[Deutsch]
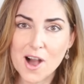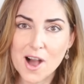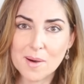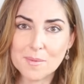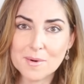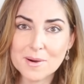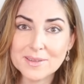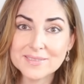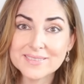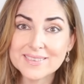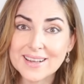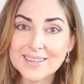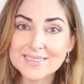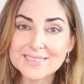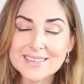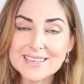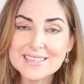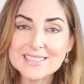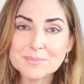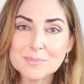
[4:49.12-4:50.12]
Aber
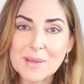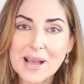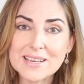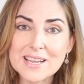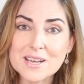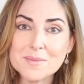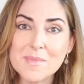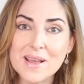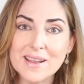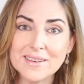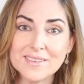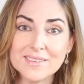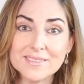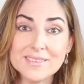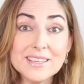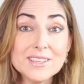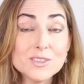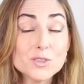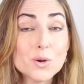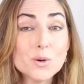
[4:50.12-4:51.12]
das ist bei den Männern
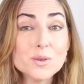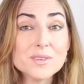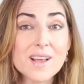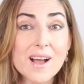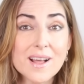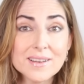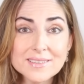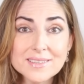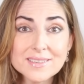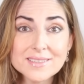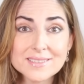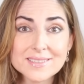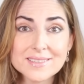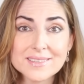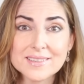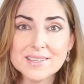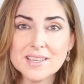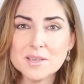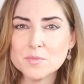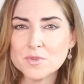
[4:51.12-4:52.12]
nicht groß anders.
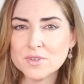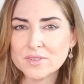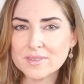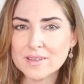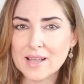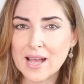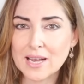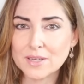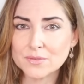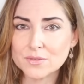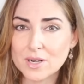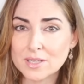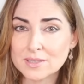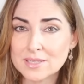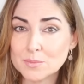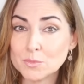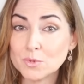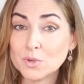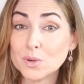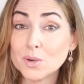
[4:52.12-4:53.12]
Sie müssen einfach
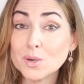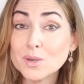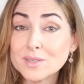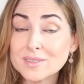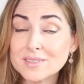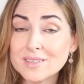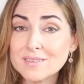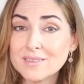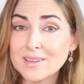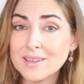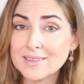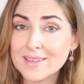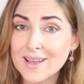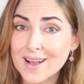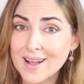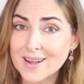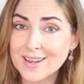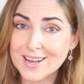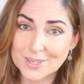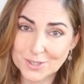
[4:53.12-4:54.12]
dem
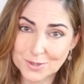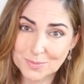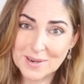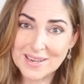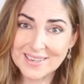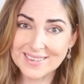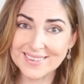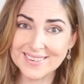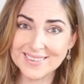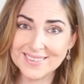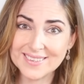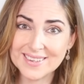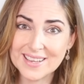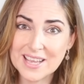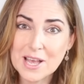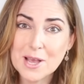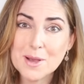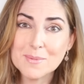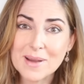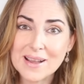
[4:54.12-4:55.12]
Größenideal entsprechen.
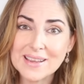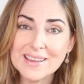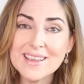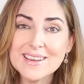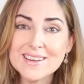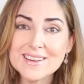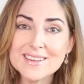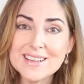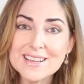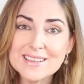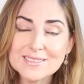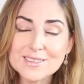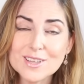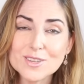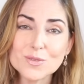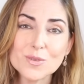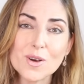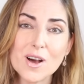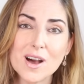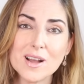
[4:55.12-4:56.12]
Bei ihnen ist
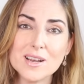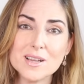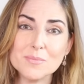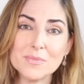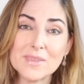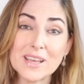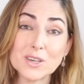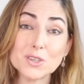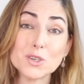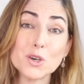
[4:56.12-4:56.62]
es vor allem der